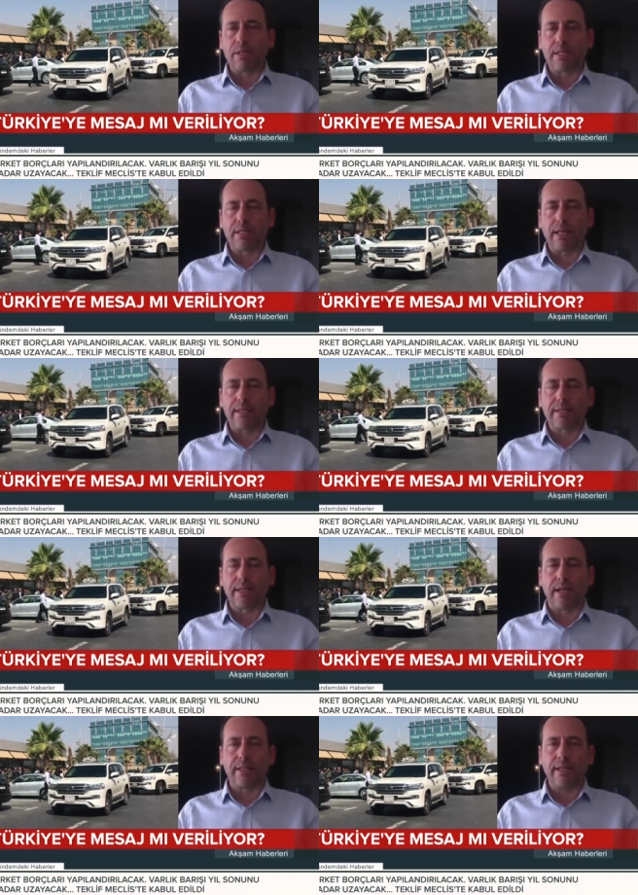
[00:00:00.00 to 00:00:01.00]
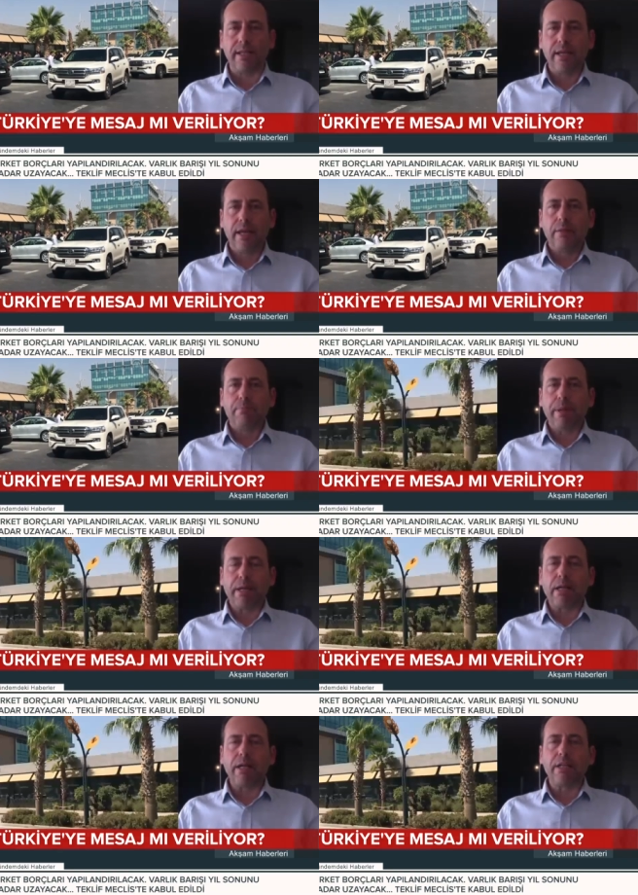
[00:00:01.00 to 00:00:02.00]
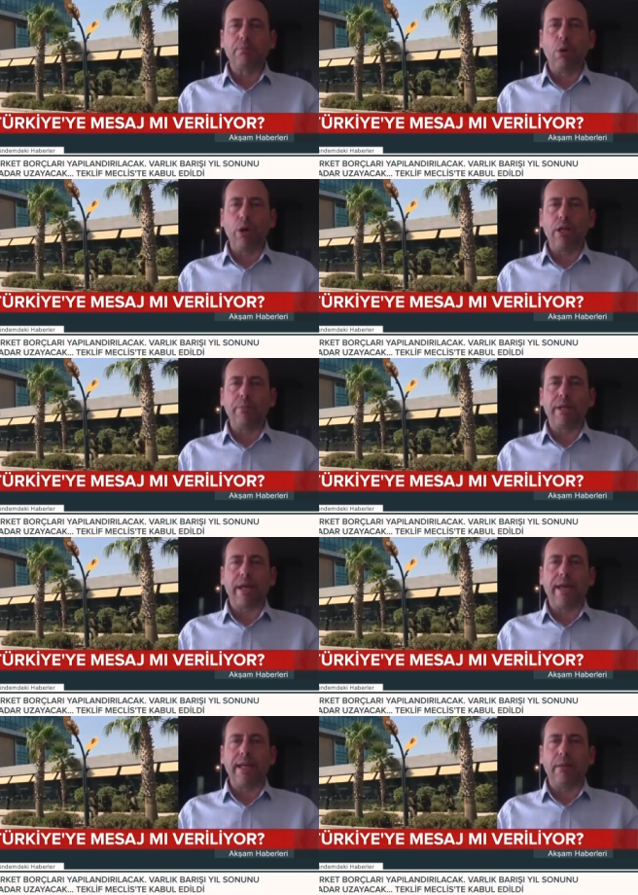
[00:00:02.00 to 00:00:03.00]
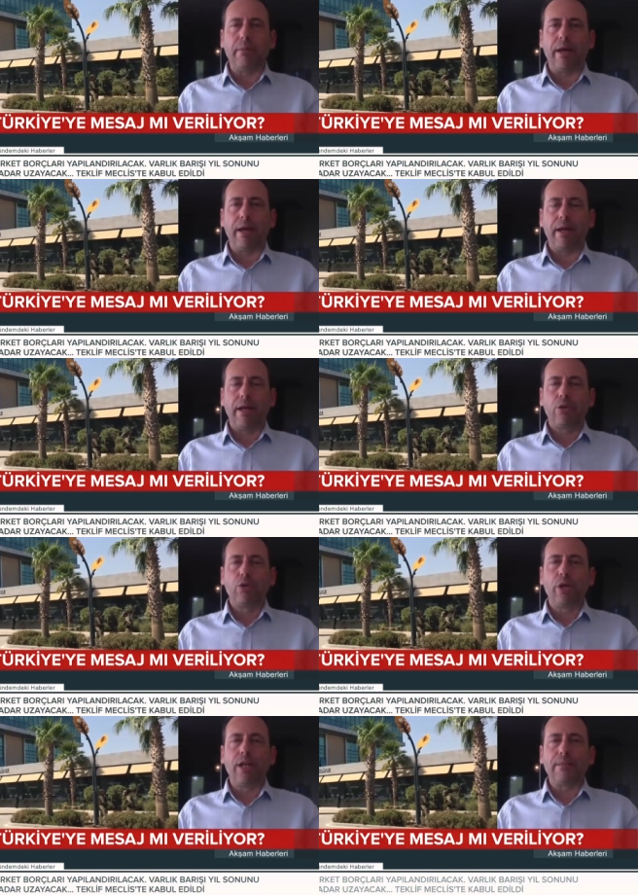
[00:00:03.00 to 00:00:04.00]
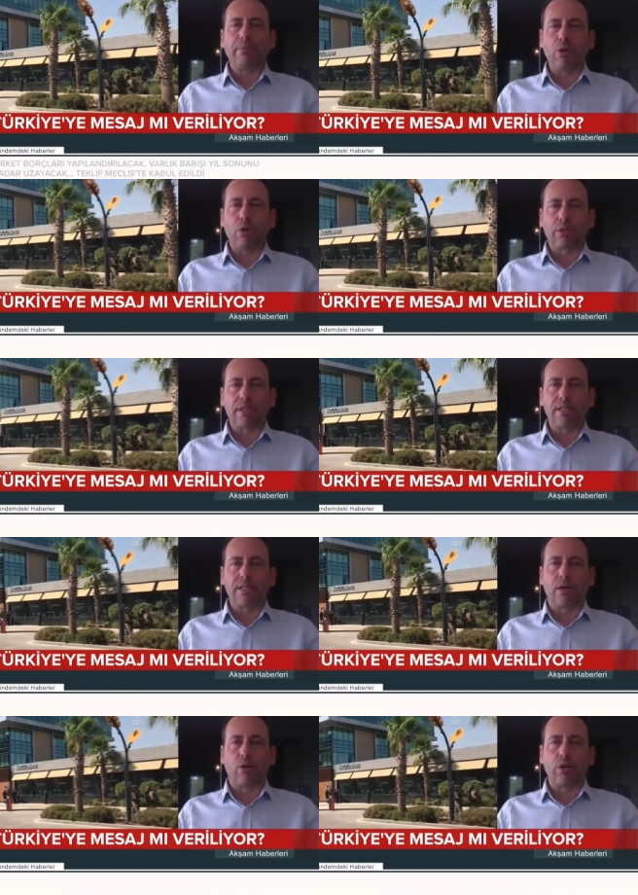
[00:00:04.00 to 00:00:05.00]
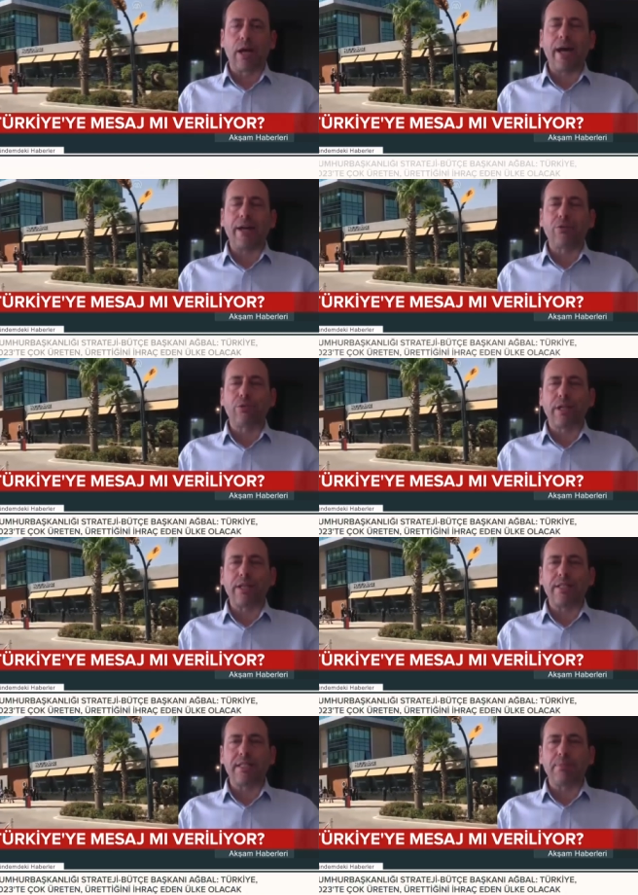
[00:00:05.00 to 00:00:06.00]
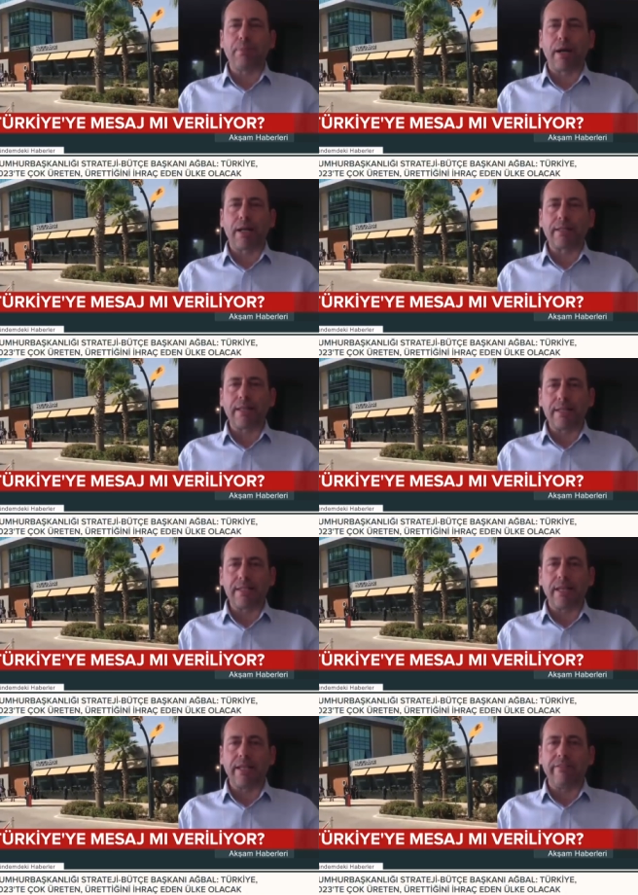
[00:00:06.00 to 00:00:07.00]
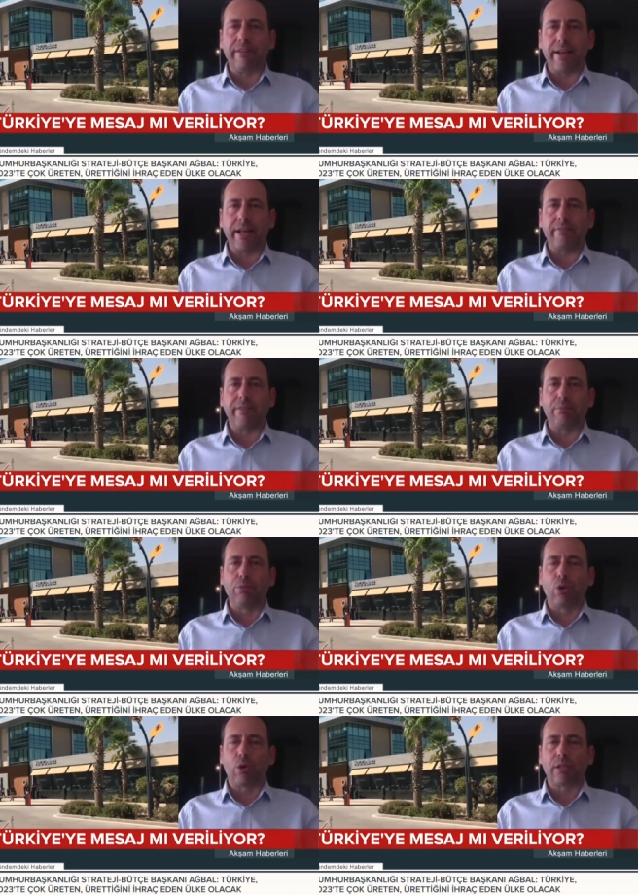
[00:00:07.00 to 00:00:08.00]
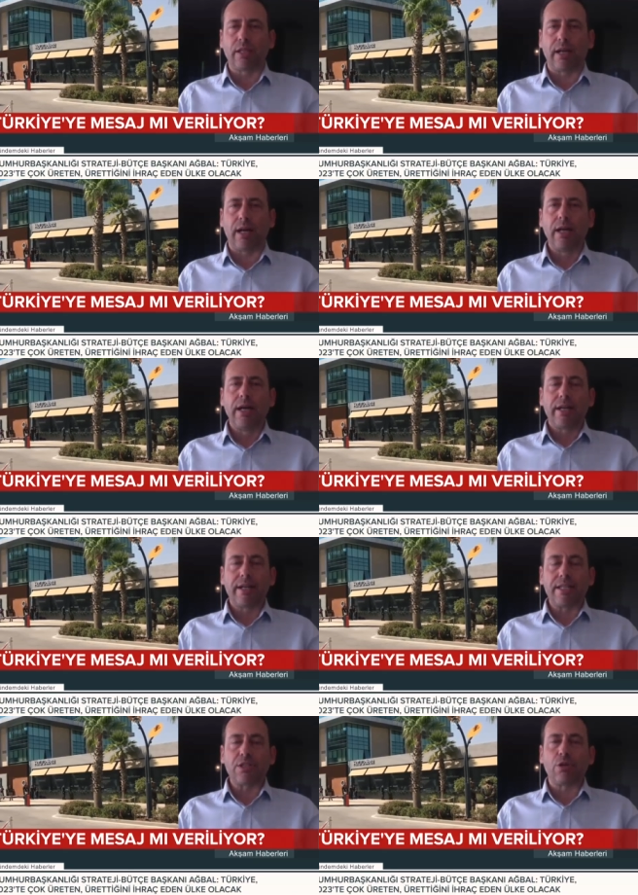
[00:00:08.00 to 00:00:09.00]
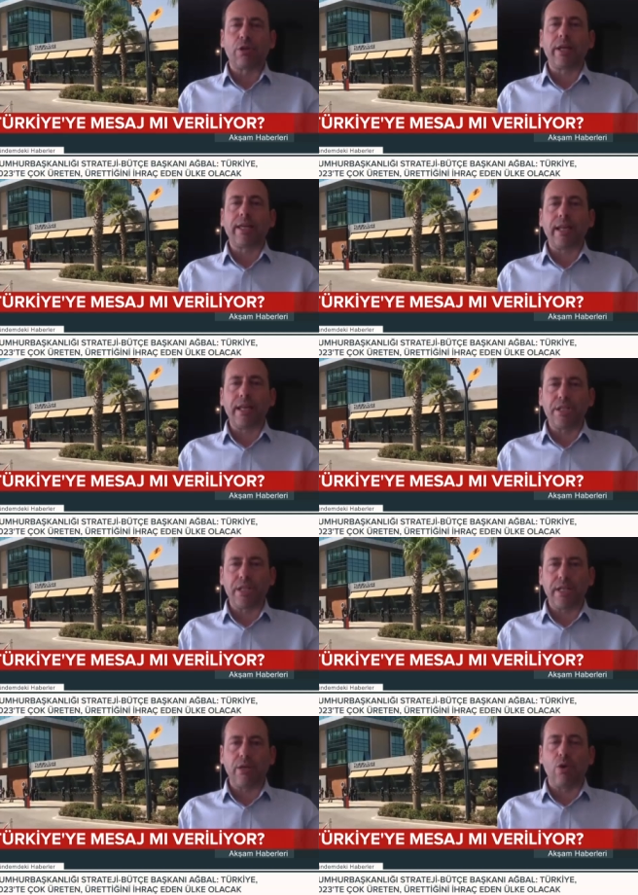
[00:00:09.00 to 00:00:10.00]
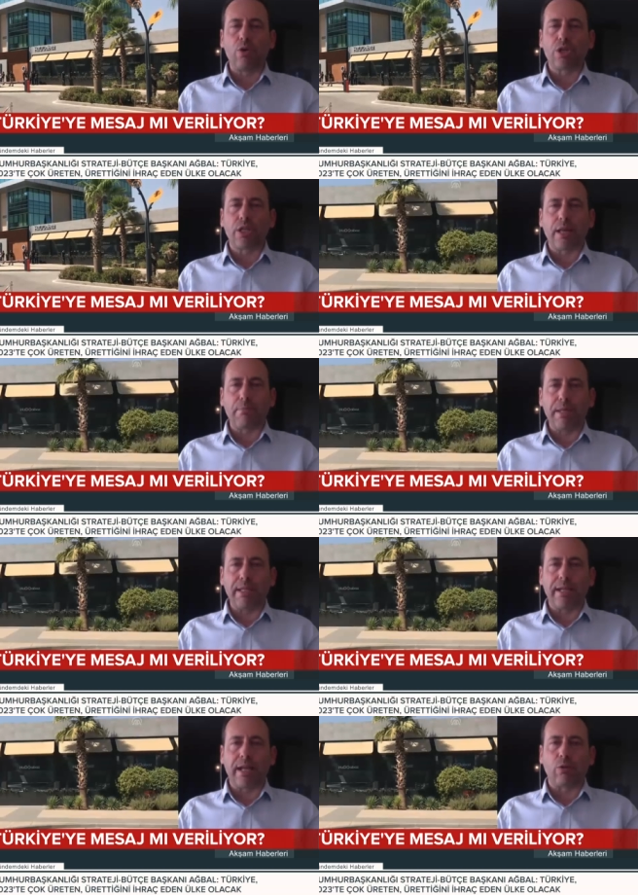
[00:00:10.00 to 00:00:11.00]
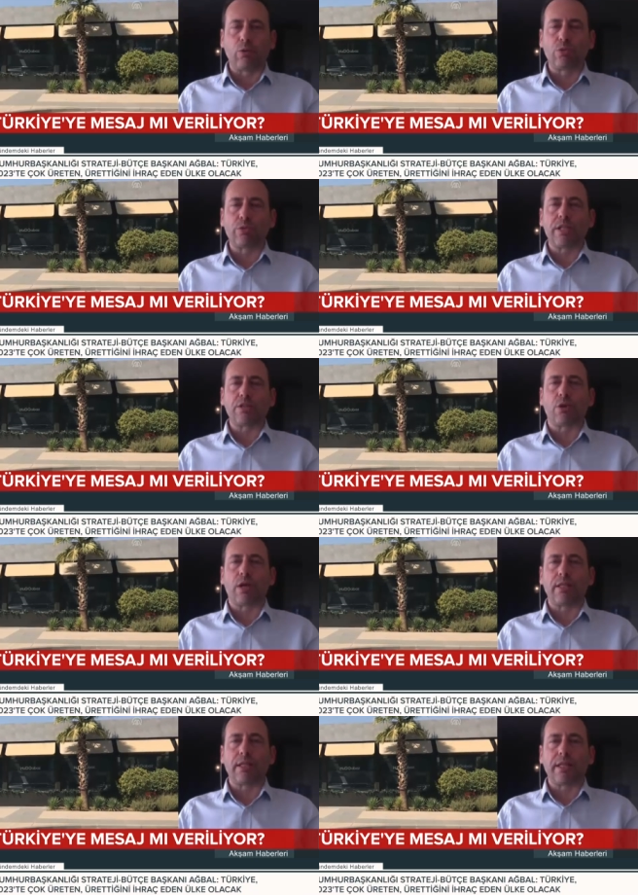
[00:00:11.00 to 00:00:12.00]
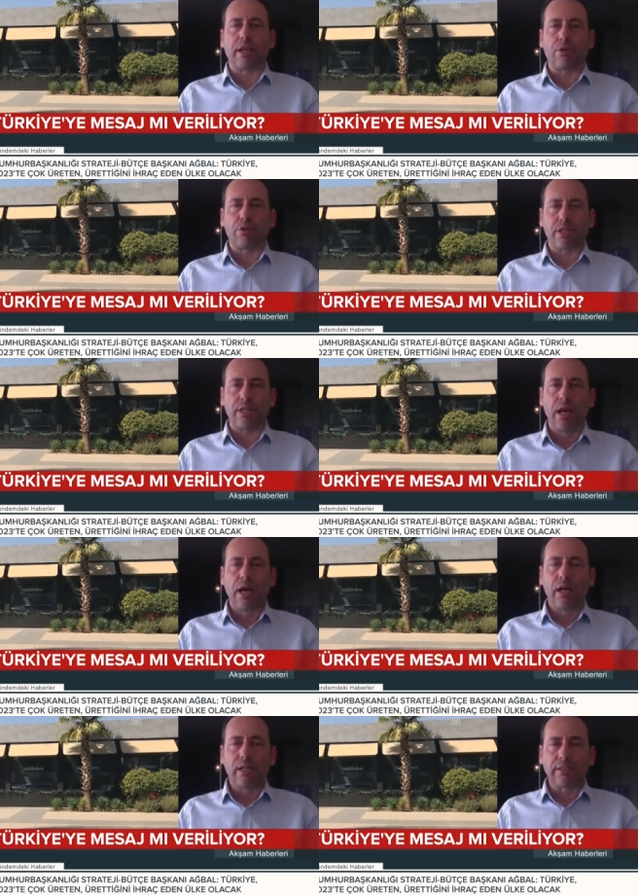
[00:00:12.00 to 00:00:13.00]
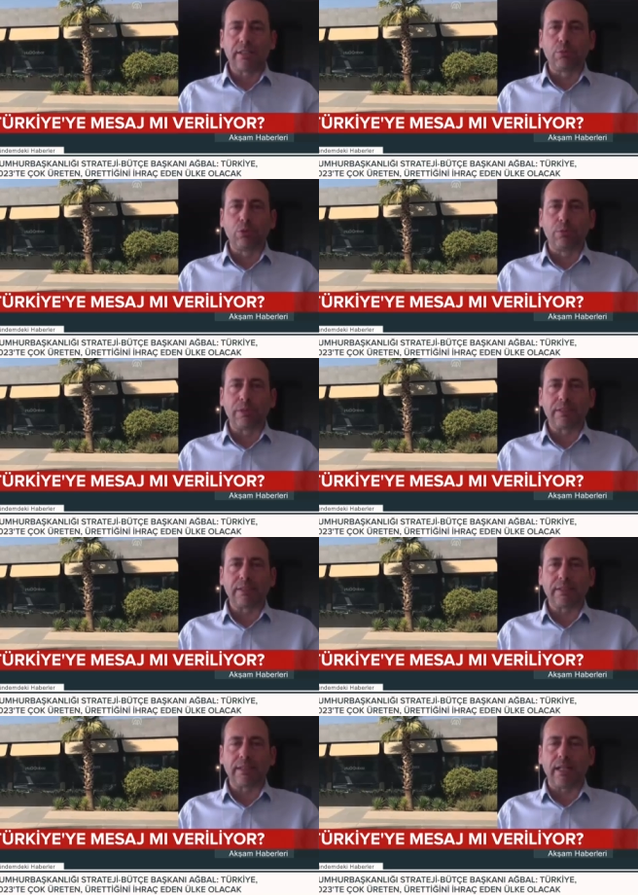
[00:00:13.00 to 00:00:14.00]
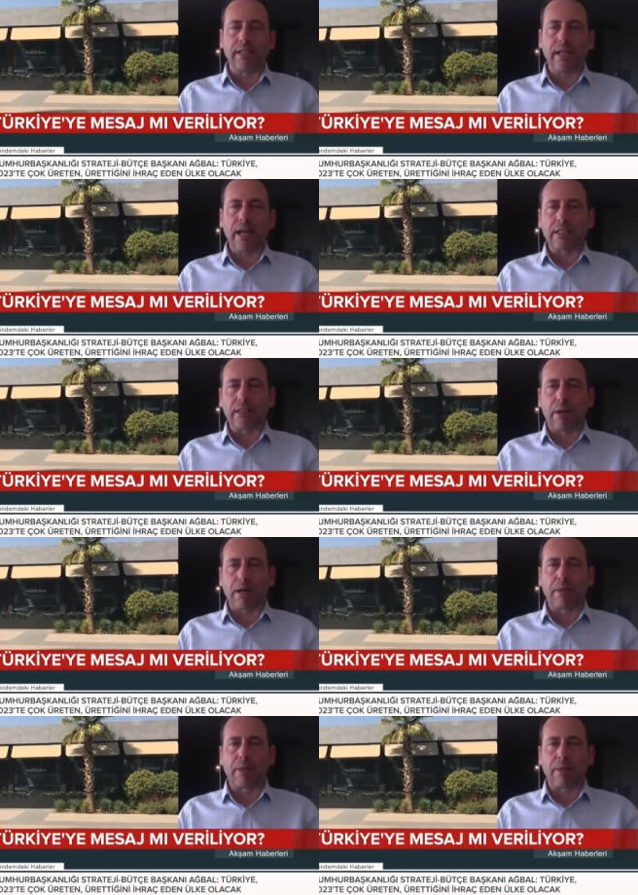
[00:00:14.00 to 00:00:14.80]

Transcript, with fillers: olmasından ziyade PKK'yı böyle bir eyleme yöneltme noktasında ona her türden istihbarat desteğini veren ve bu noktada restorana geleceğini önceden bildiren, onun restoranda teröristin hazır bulunmasını sağlayan akla